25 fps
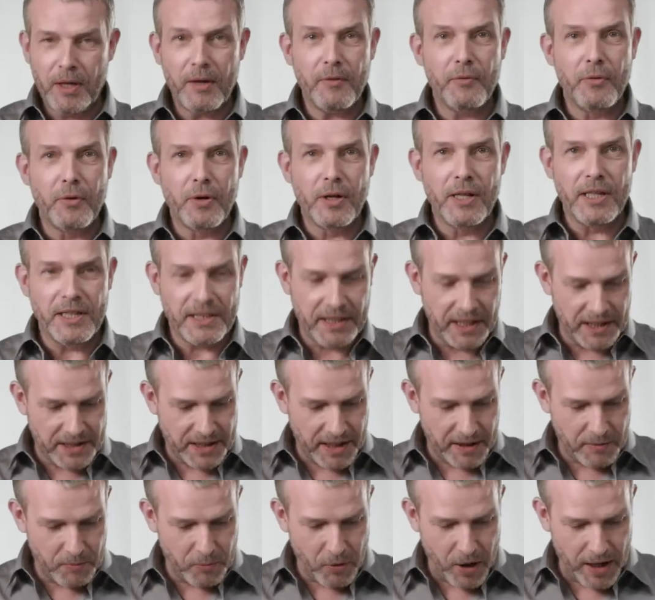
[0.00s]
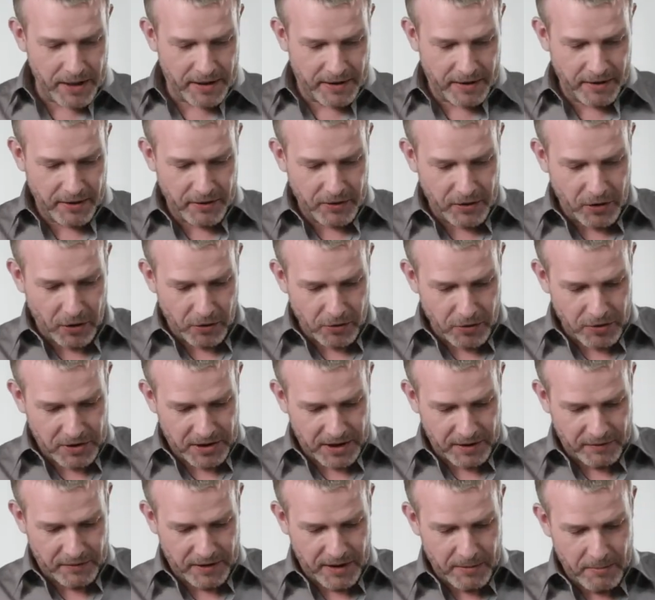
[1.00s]
Depois, enfia essa
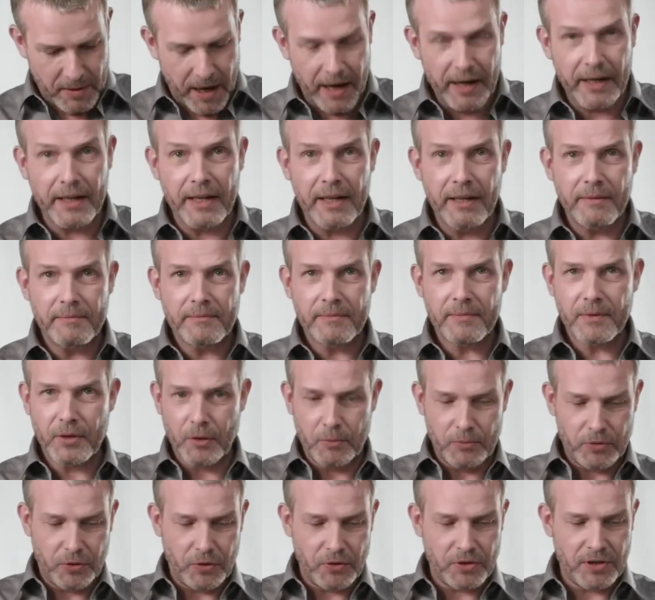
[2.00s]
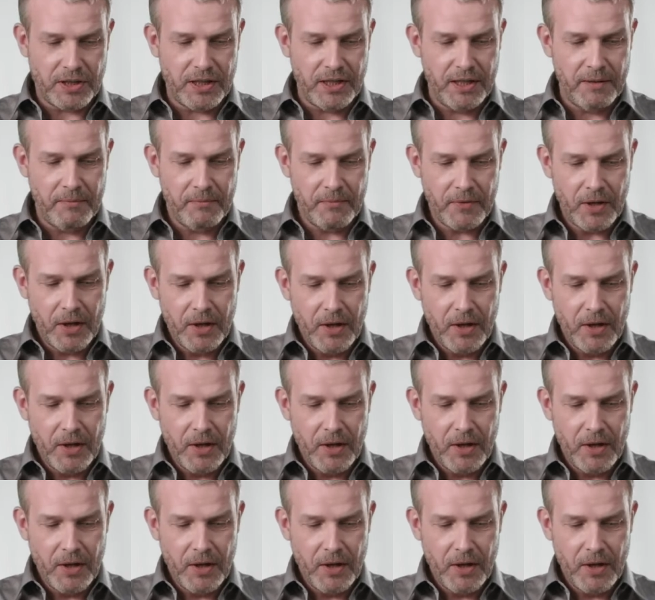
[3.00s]
caixa no safety pack, está a ver, é